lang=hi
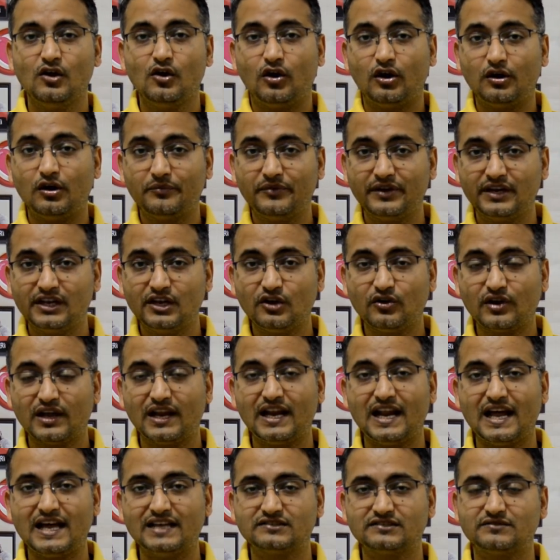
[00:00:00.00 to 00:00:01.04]
और वीडियो के
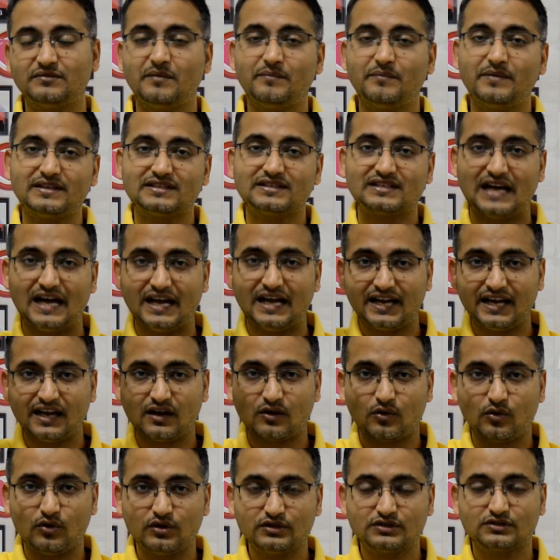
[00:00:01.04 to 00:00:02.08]
लास्ट में मैं सारे
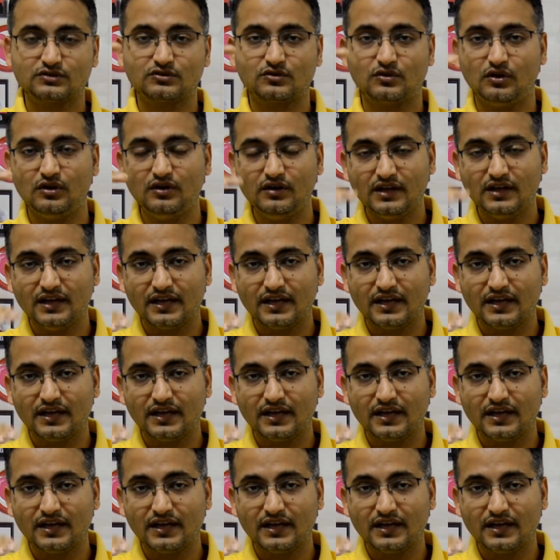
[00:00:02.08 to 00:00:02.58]
कॉस्ट को